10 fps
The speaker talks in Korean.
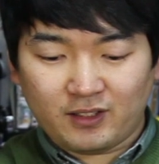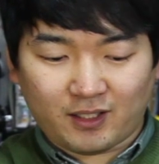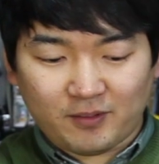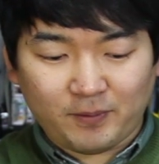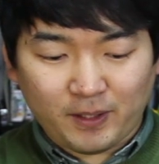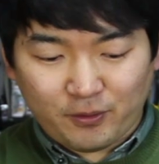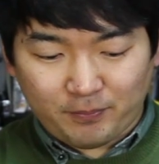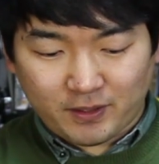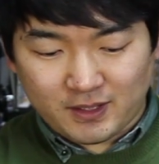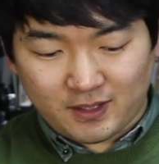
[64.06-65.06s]
다그 파이어로
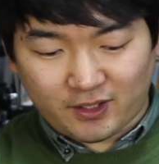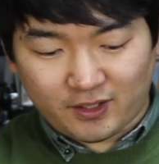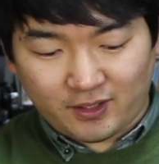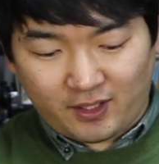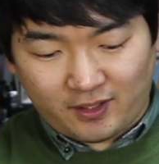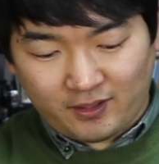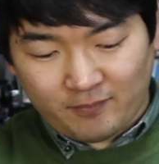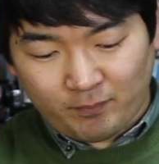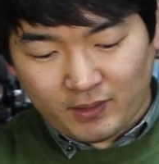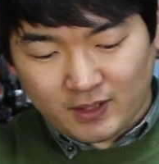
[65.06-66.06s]
변신이 되는데
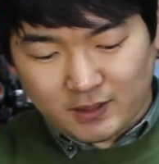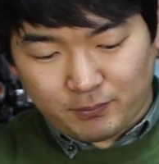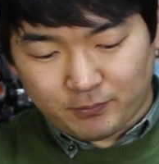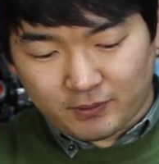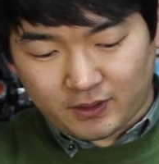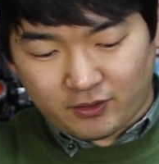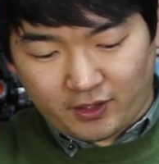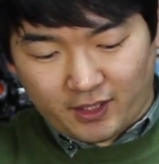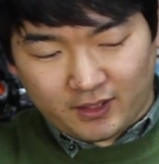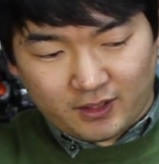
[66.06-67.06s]
이 제품은 그런
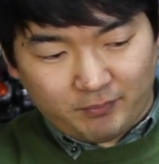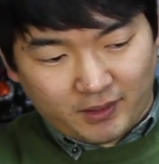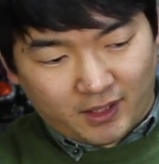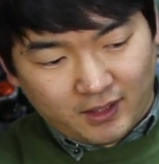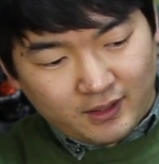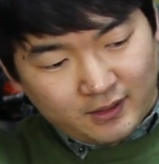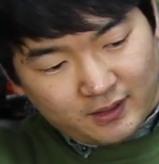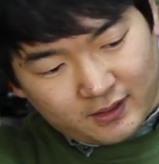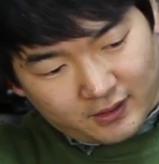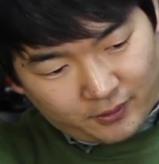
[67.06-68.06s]
게 안 됩니다.
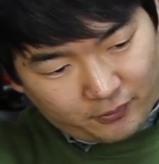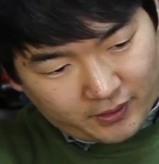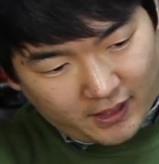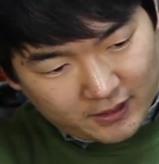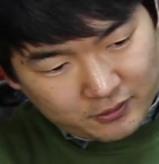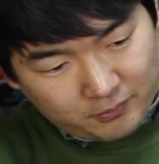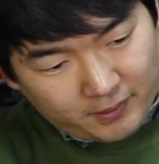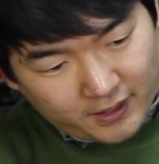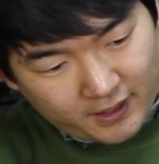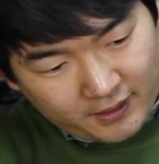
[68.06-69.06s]
그리고 이렇게 양쪽
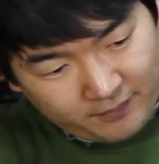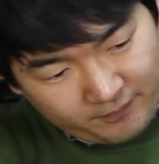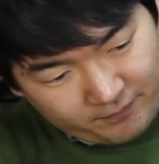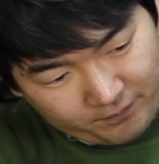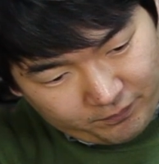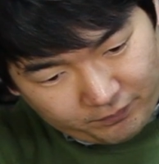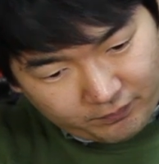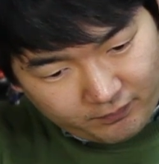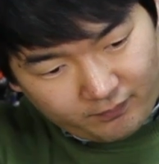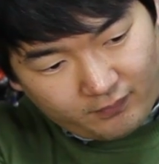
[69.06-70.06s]
팔에
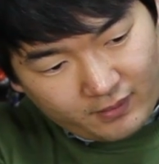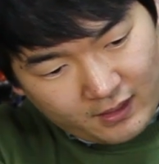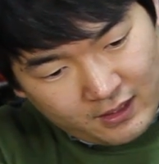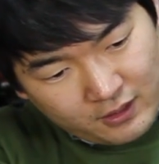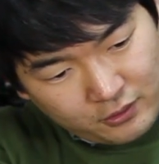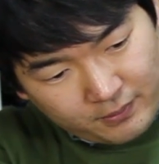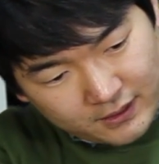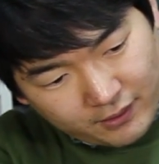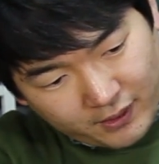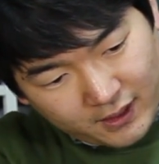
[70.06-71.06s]

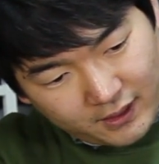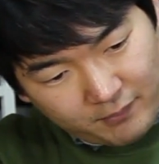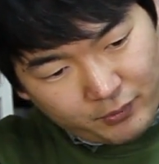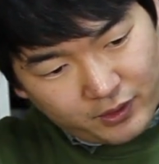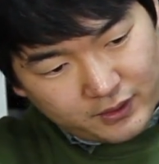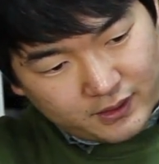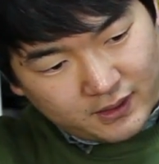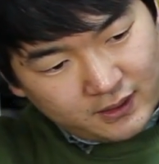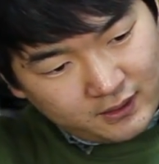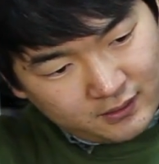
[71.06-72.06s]
소방차와
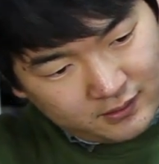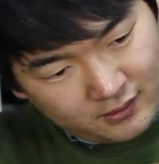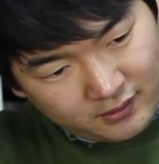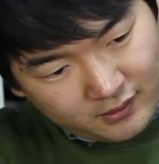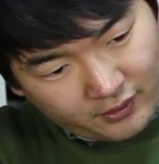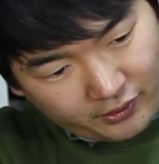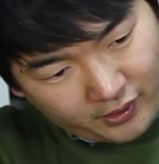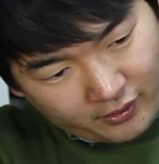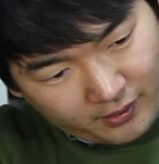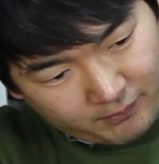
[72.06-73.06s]
앰뷸런스를
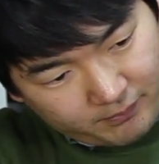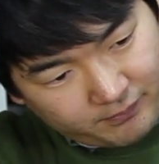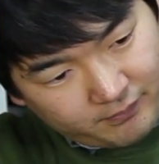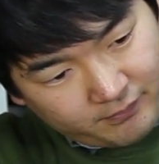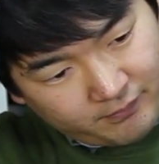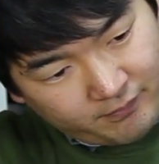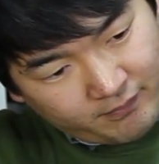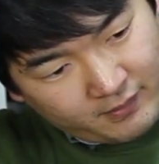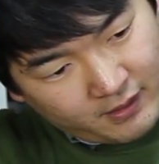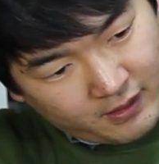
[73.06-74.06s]
이렇게 결합
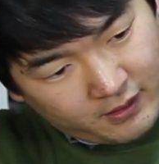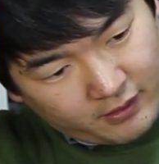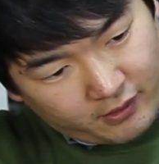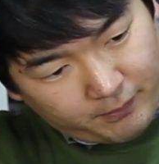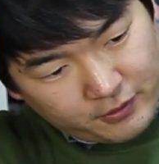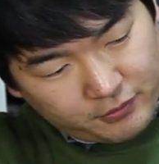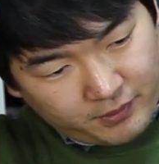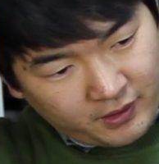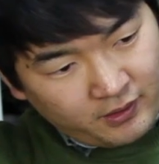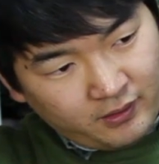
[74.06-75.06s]

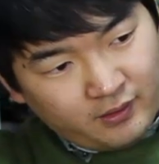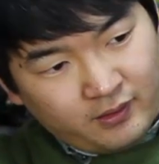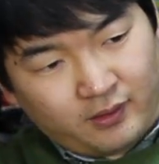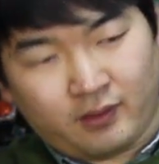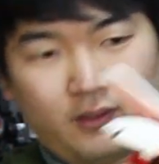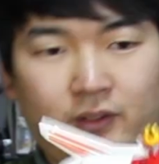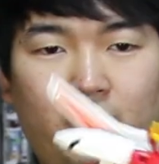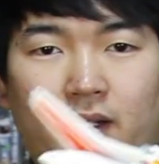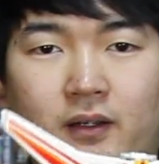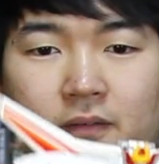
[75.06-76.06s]
결합해주면
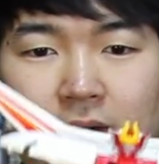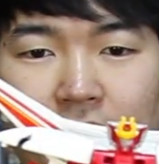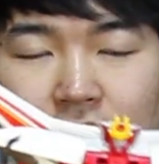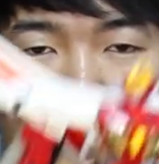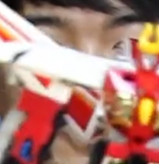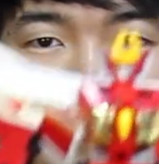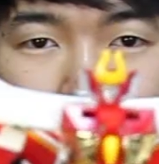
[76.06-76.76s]
이렇게 파이어 다그온의